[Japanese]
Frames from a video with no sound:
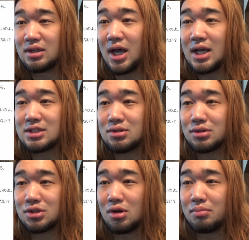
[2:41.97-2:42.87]
あ、そ
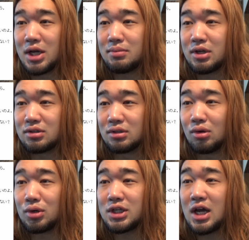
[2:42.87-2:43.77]
うそう、○○くん、
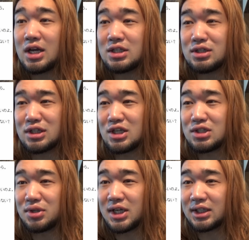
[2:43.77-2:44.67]
沖縄について一
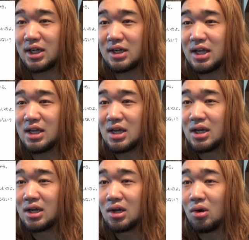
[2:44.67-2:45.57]
緒に語らない？
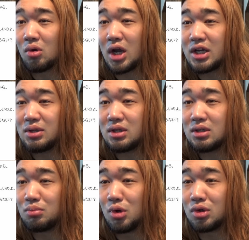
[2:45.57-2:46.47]
他に
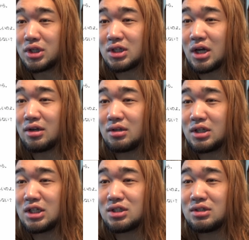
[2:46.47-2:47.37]
もヒカル
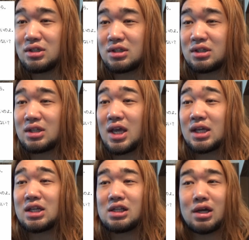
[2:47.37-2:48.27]
について
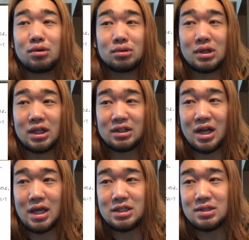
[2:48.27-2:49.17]
気になることがあった
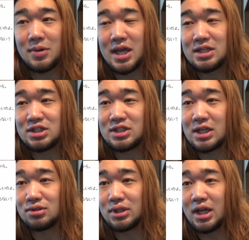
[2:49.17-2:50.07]
らいつでも返信して
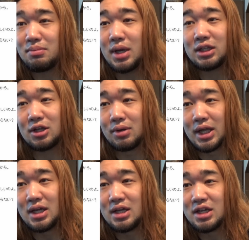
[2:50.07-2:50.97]
ちょうだい。待ってるわ
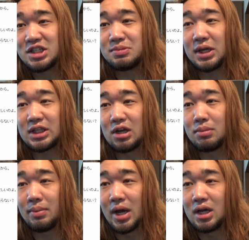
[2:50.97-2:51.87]
ね。柴田の
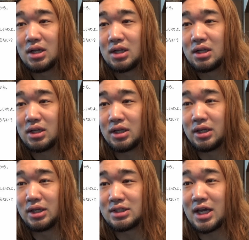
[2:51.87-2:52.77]
ママ、
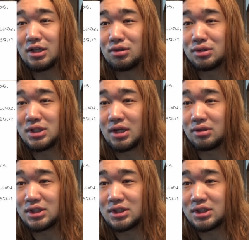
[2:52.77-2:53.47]
斉藤聖子。